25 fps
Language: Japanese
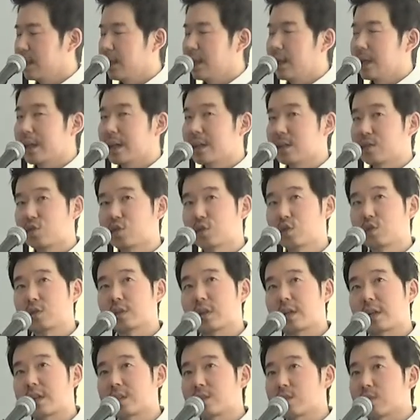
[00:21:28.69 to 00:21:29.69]
彼数
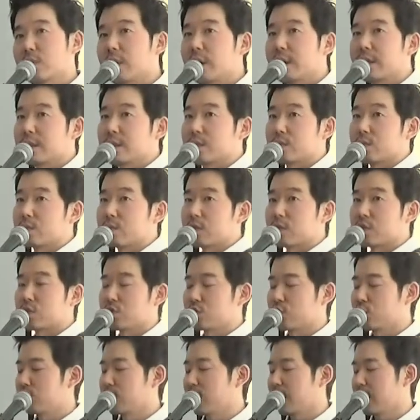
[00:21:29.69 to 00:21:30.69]
ヶ月の間、そして
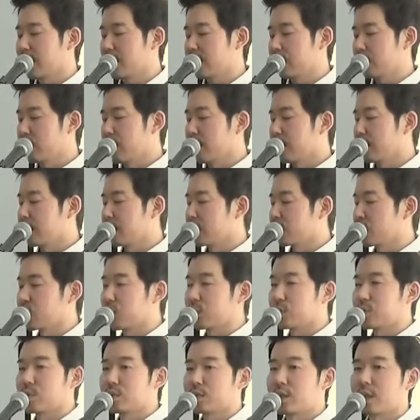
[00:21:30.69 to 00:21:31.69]
数年間の間仕
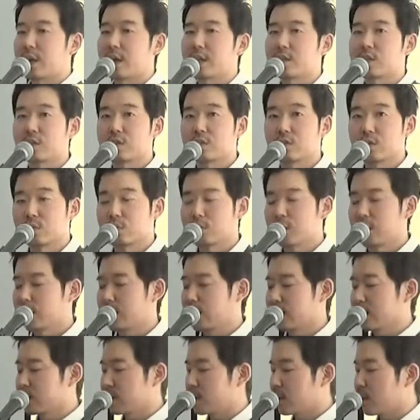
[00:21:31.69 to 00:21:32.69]
事を探している兄弟
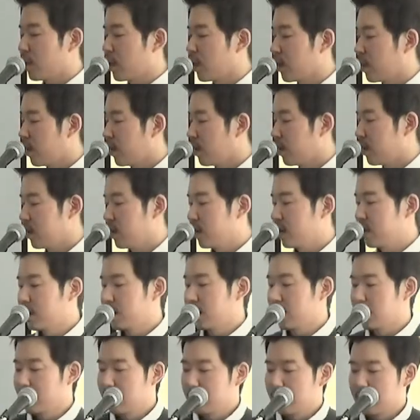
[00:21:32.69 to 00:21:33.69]
なんですね。
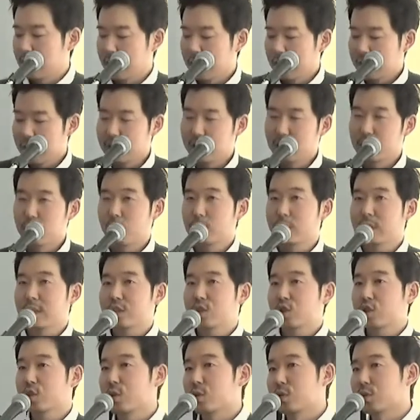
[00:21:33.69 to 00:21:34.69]
でいろんな
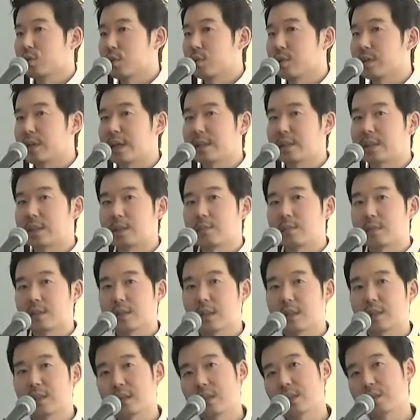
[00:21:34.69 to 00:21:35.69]
仕事をやってみ
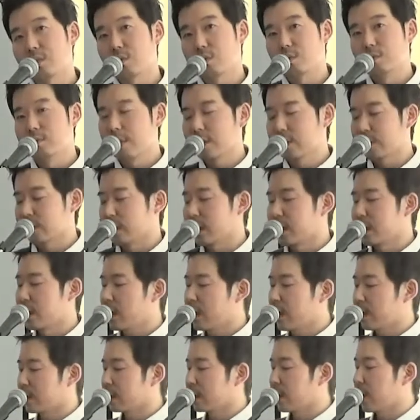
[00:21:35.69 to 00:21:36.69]
たんだけどうまくいかな
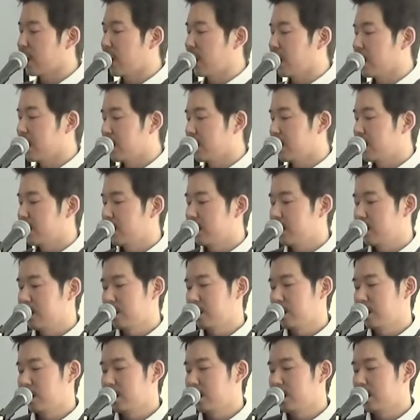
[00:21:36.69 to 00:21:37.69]
かった
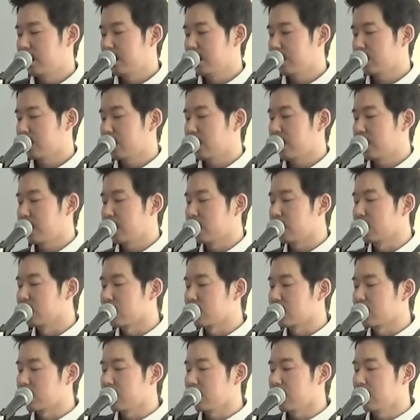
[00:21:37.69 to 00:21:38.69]
と彼は言うん
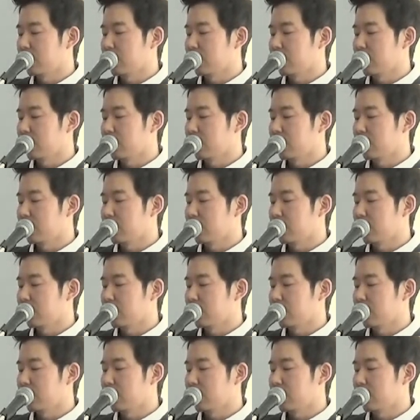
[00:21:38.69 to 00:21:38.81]
です。